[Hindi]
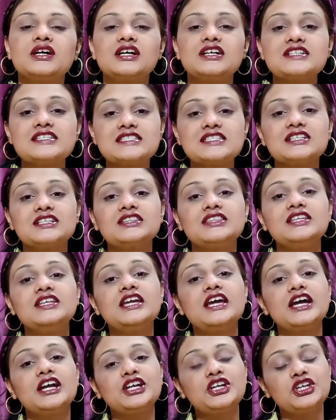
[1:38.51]
कर
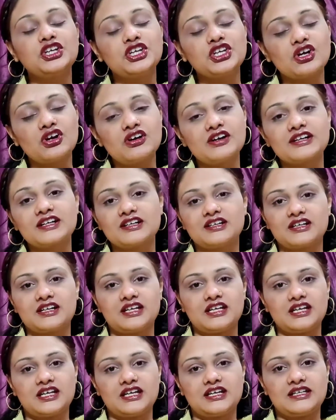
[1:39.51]
सकती है क्योर
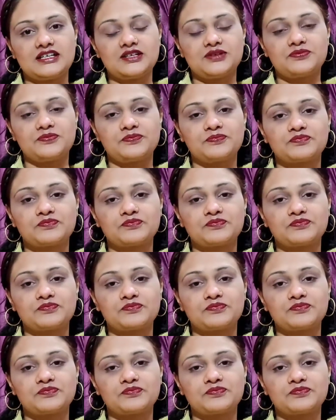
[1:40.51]
करने के लिए